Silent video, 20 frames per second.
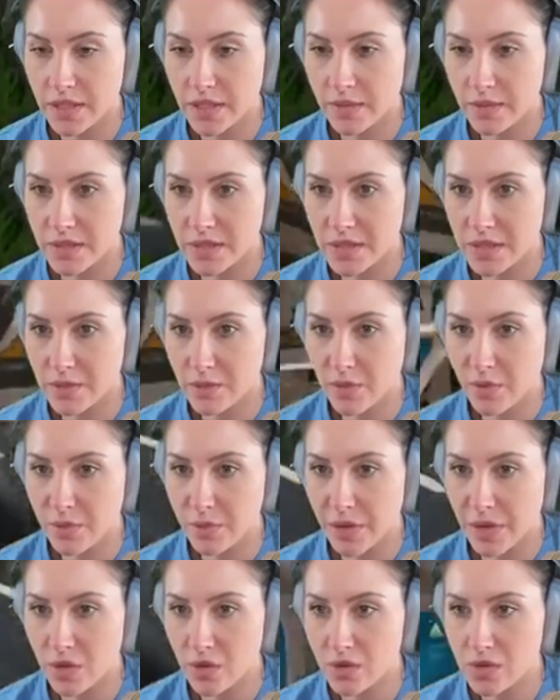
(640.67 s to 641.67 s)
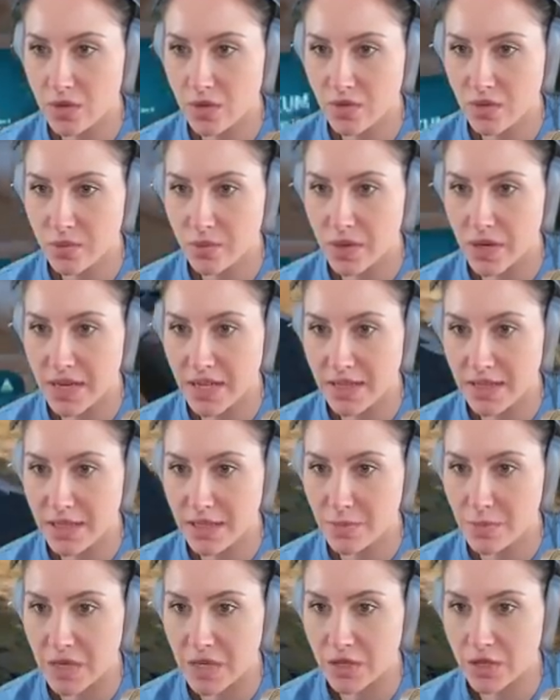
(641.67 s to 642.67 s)
Aber die, die verbrauchen so viel
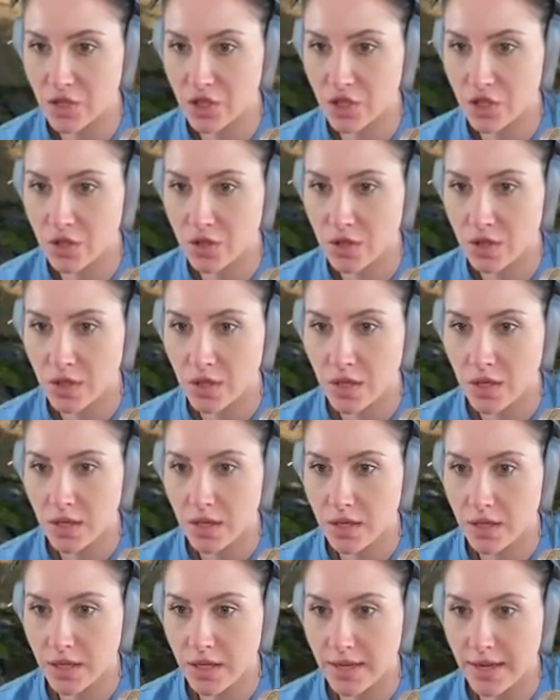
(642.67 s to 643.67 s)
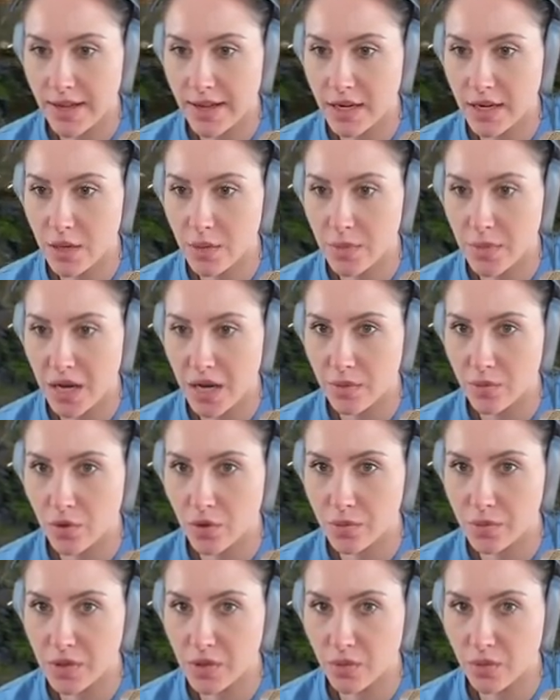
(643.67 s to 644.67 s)
Platz, Mensch. Eine kleine
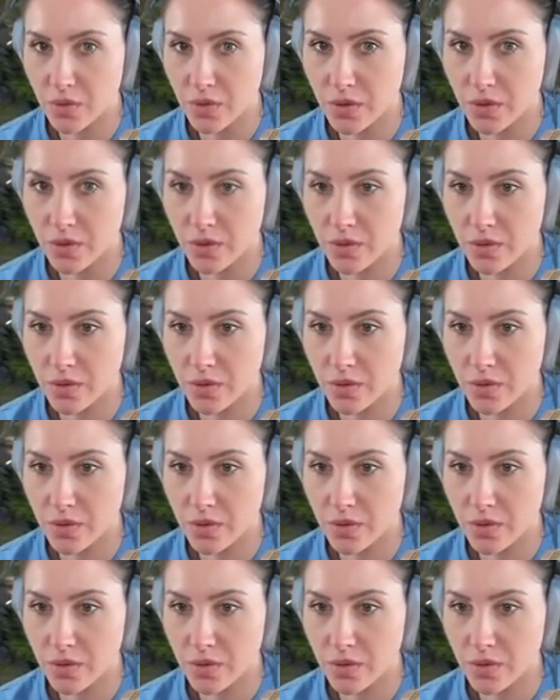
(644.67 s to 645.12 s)
Marmormelone.